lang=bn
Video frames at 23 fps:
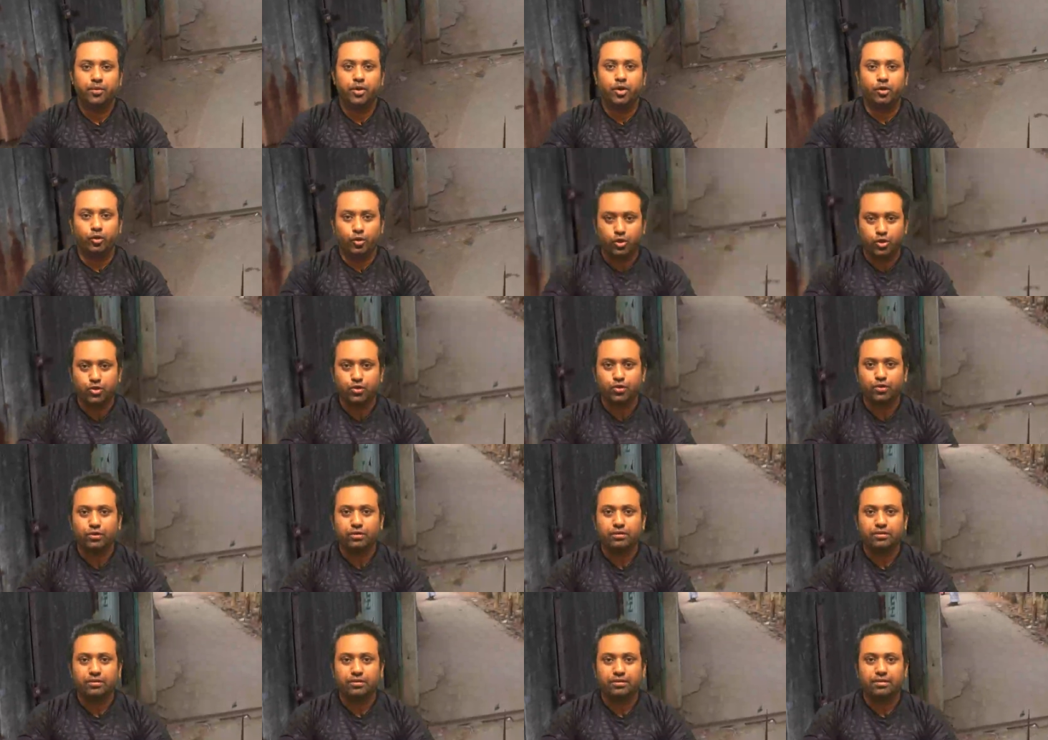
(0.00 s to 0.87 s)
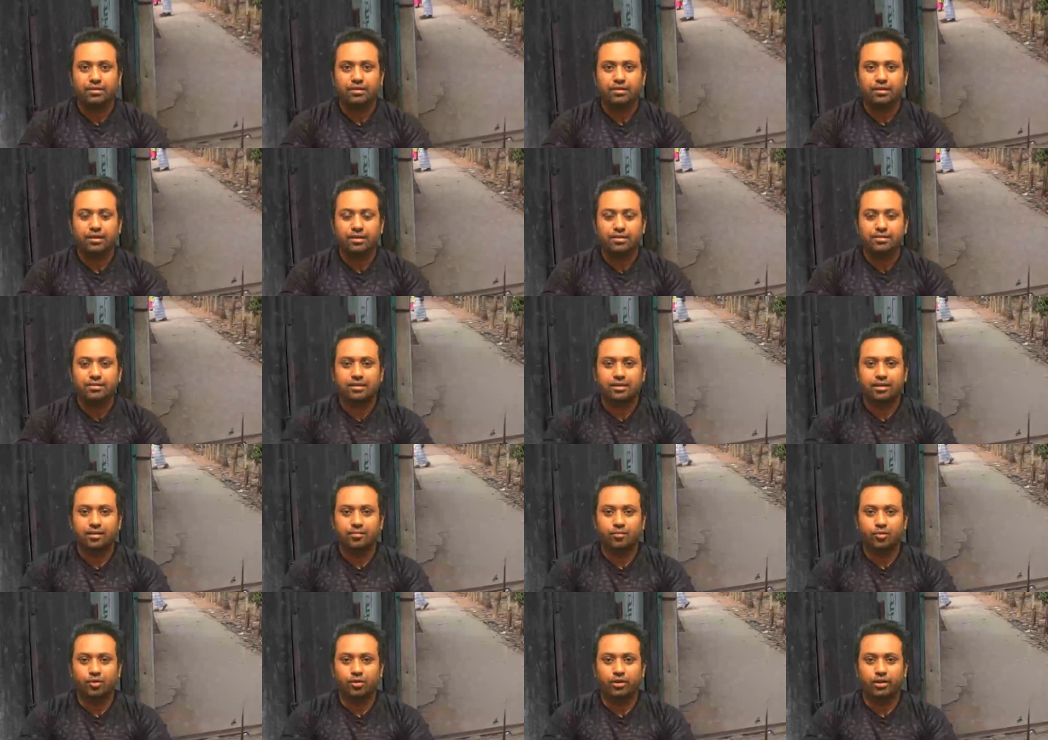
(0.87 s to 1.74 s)
প্রিয় দর্শক
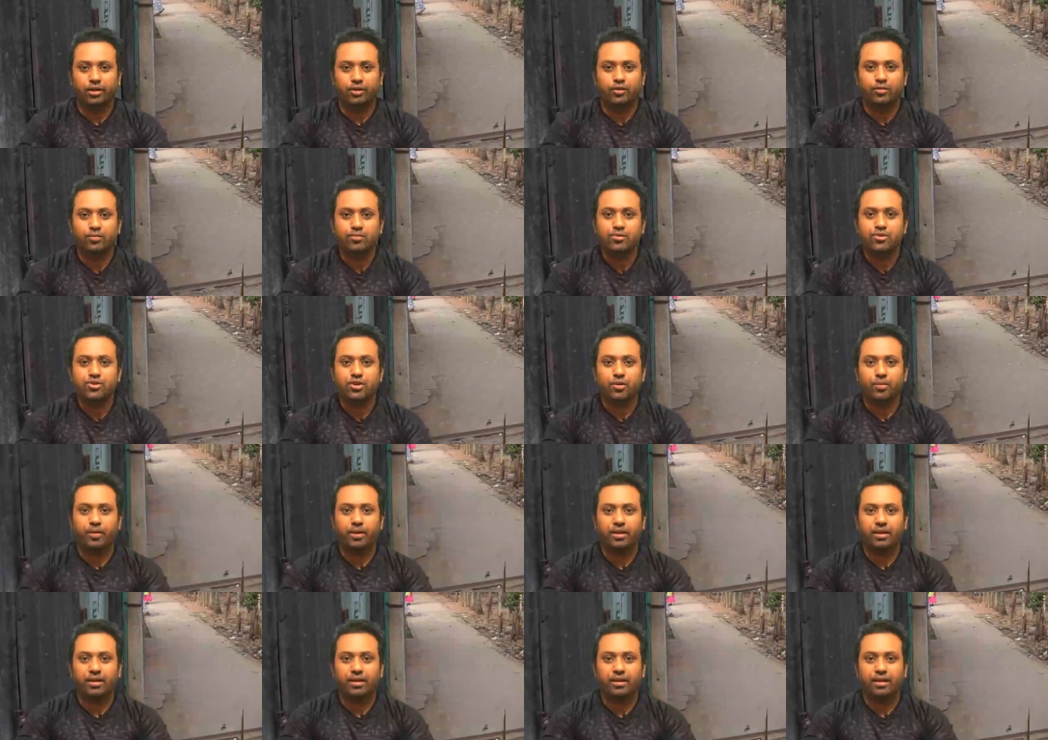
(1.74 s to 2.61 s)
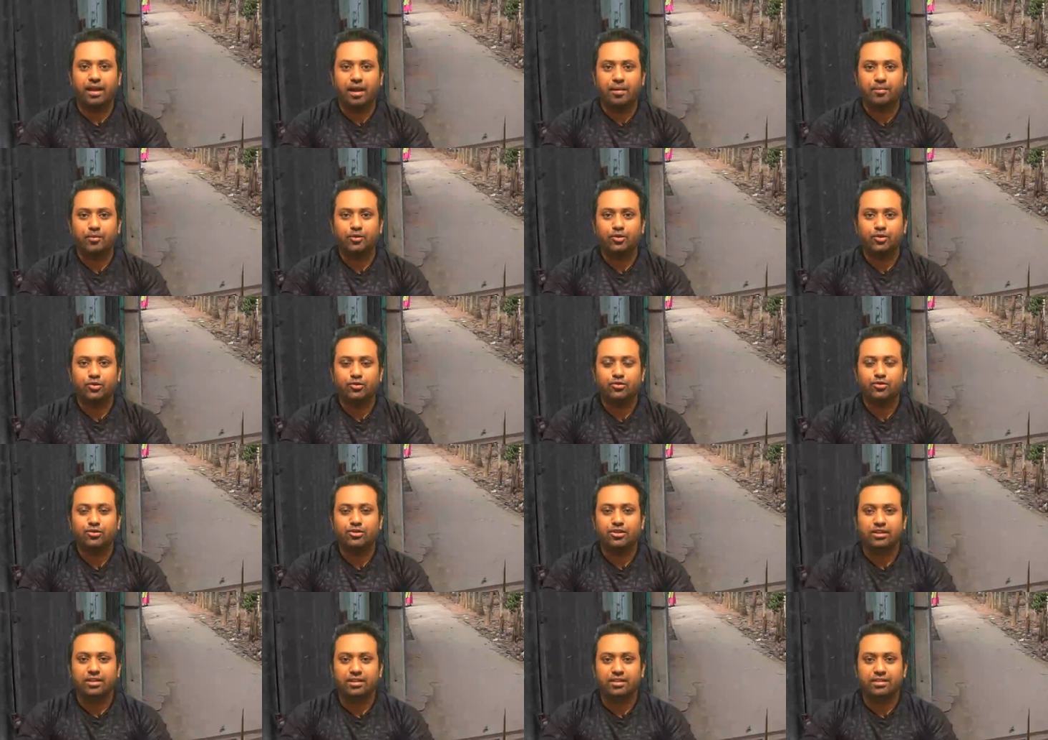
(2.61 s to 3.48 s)
আসসালামু আলাইকুম সবাইকে
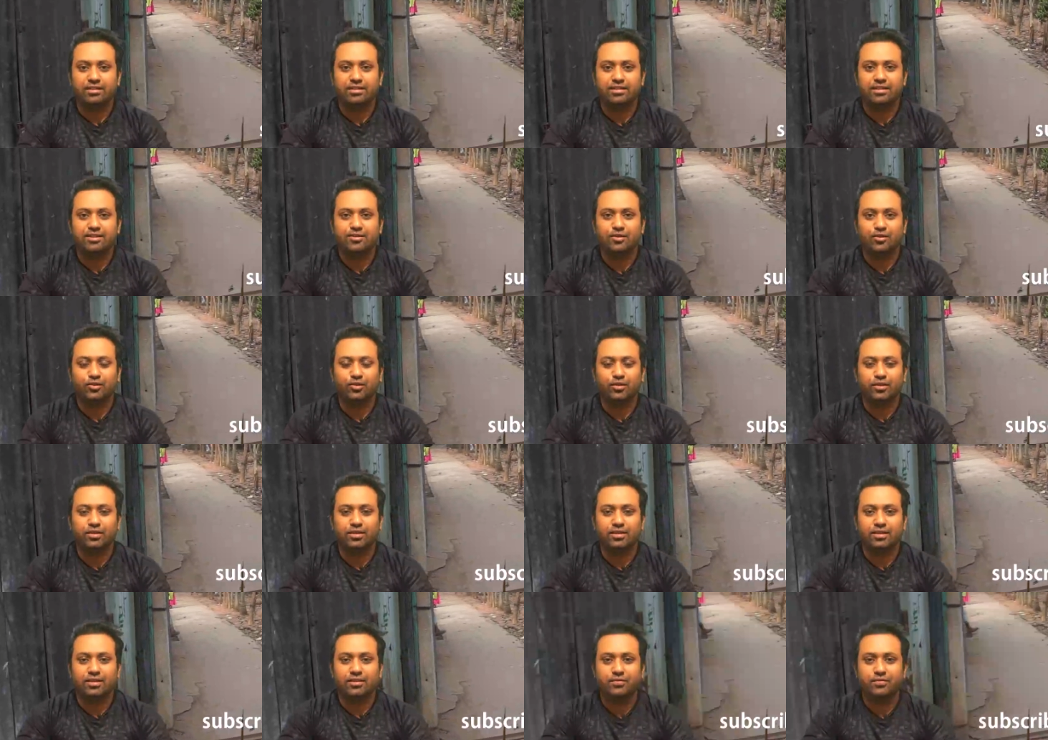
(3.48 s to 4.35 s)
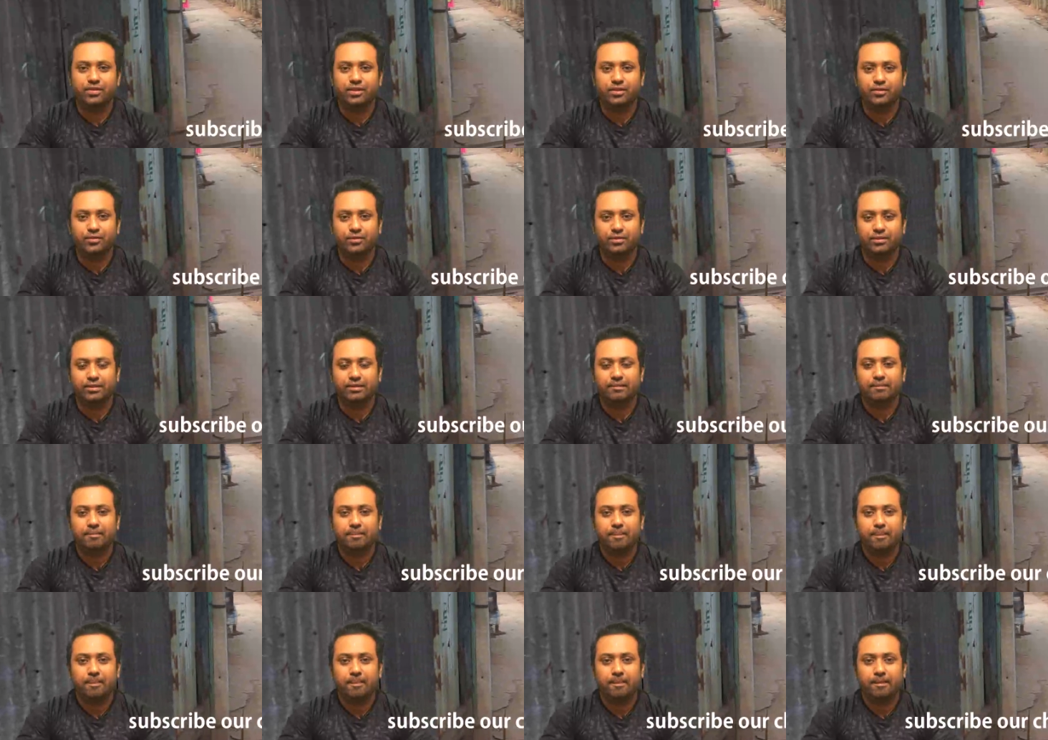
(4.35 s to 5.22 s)
আমন্ত্রণ জানাচ্ছি নতুন একটি ভিডিওতে
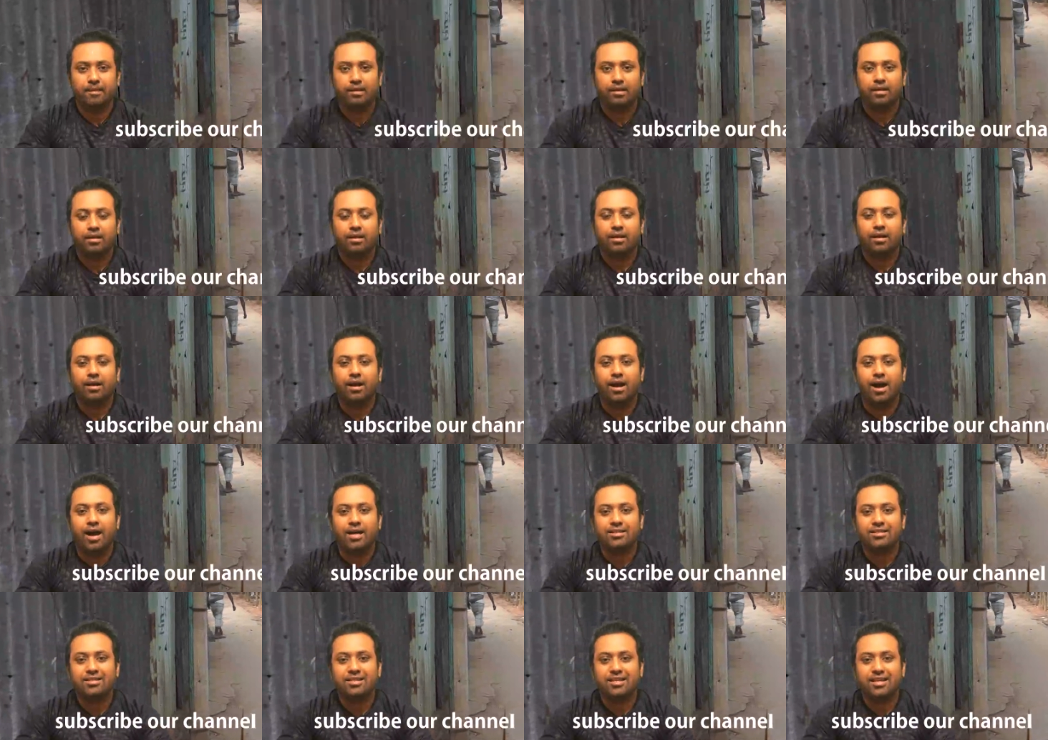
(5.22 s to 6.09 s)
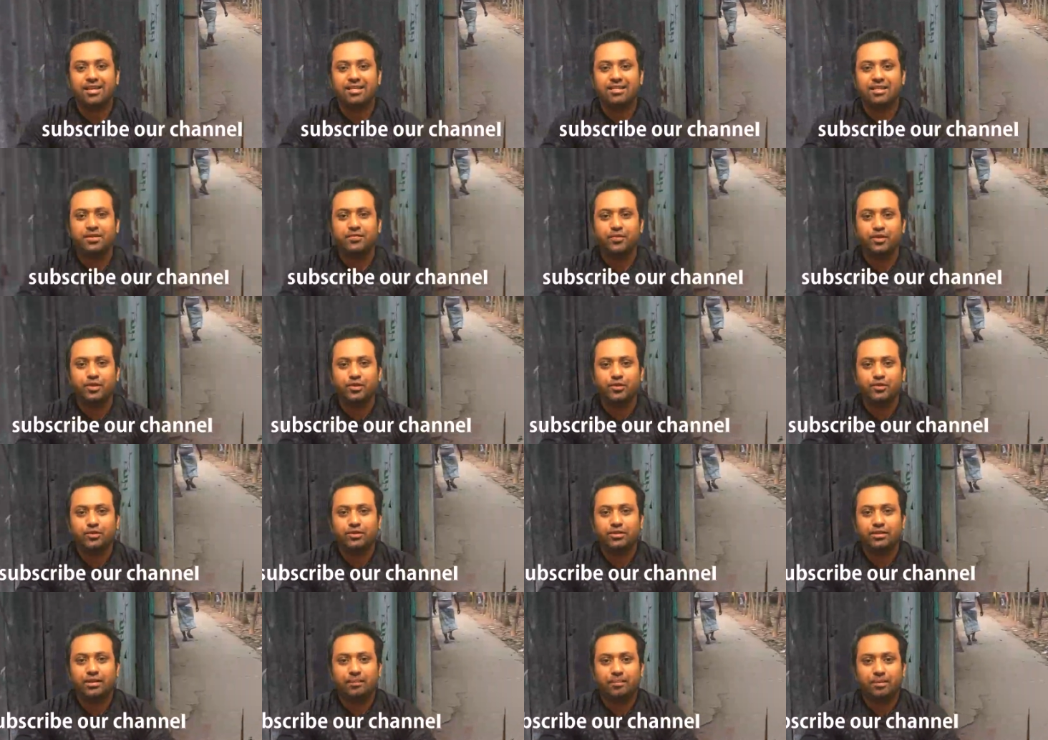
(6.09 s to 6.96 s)
আজকে যে
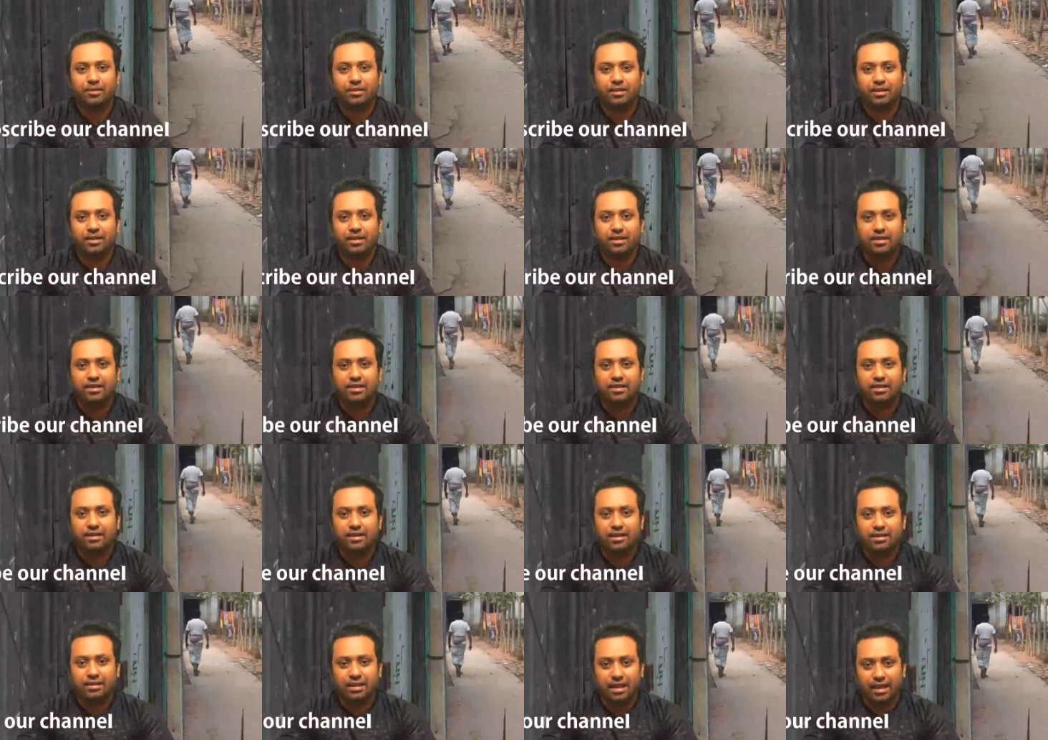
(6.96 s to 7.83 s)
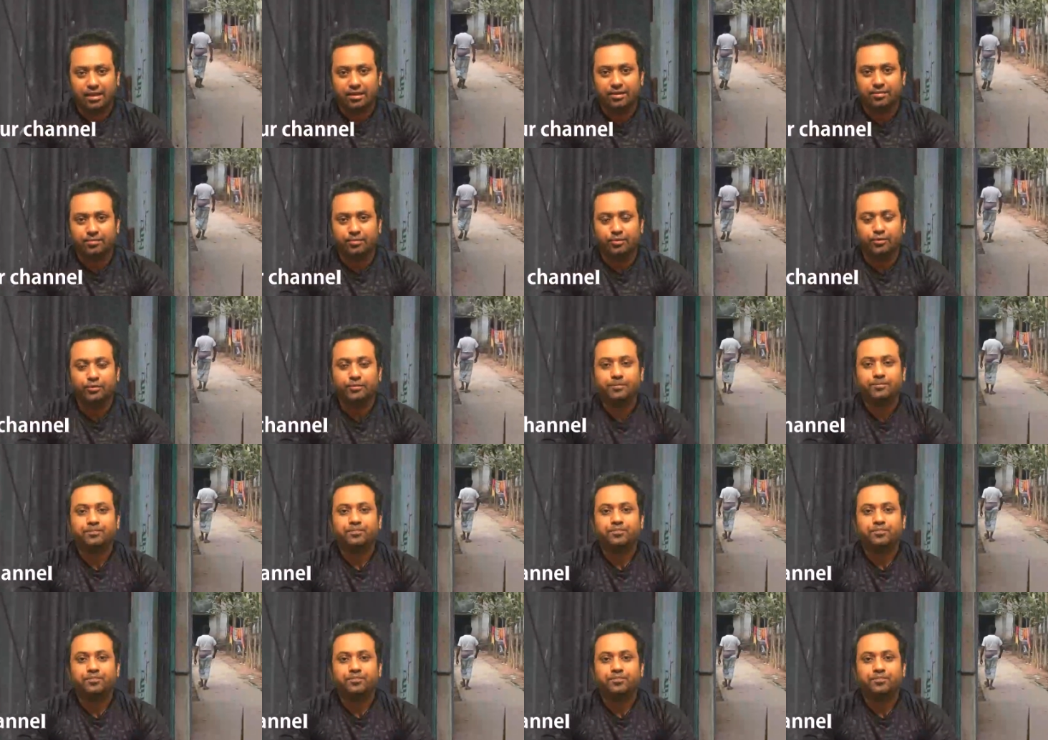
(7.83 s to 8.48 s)
ভিডিওতে আপনাদেরকে দেখাবো